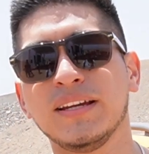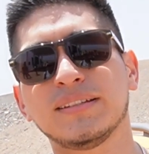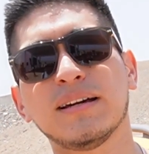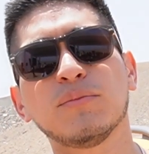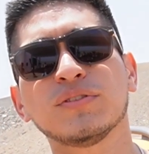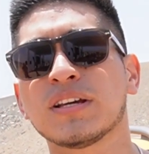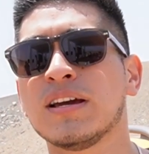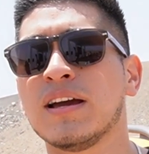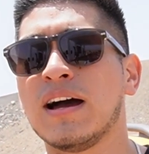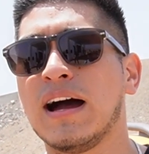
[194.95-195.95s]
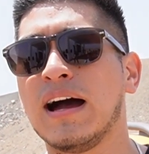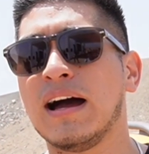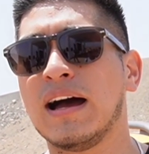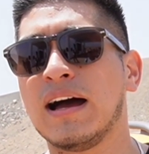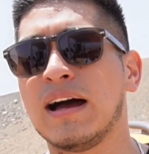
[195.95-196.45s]
Estamos
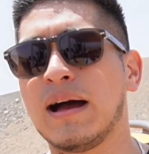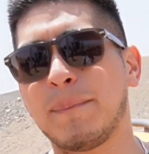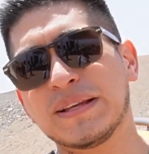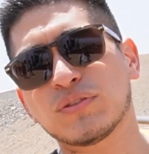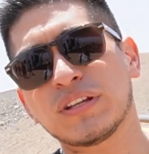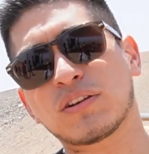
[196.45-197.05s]
a, pasos